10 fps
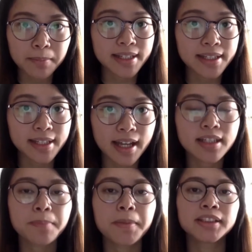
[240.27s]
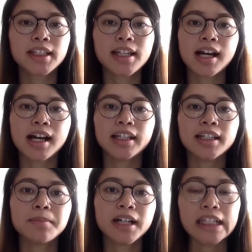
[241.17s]
bansa sa pagtatalakay ng
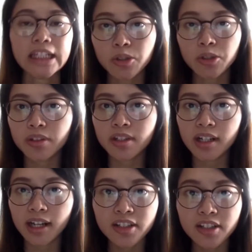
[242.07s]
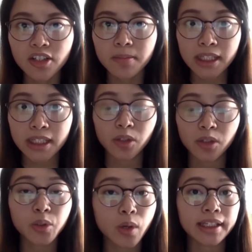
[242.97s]
mga issues ng
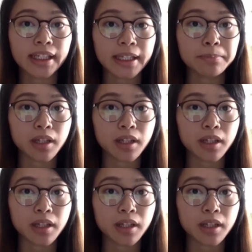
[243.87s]
LGBTQIA+,